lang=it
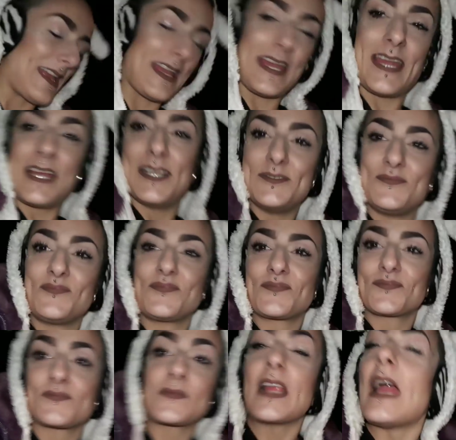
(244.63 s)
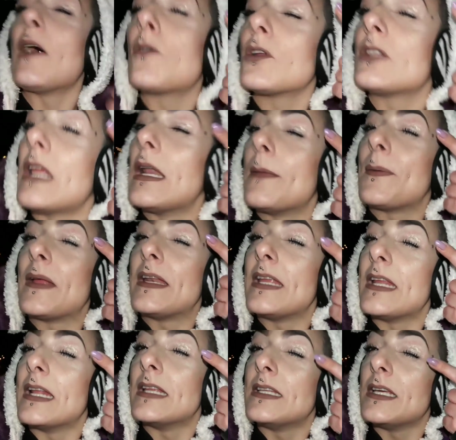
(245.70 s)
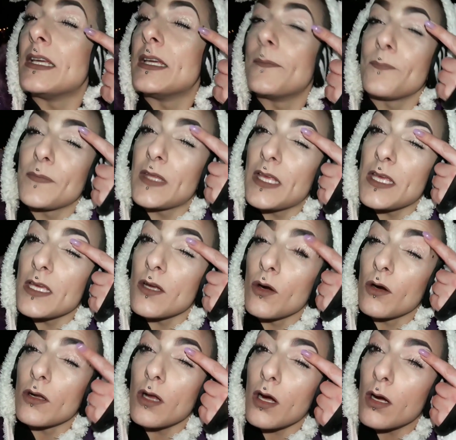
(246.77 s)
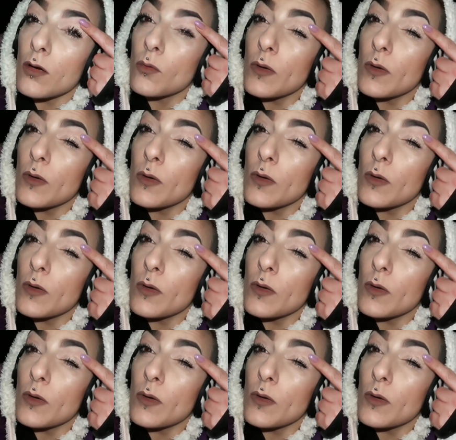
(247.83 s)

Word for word: E, ehm, è una delle pennine di, di Iho, no?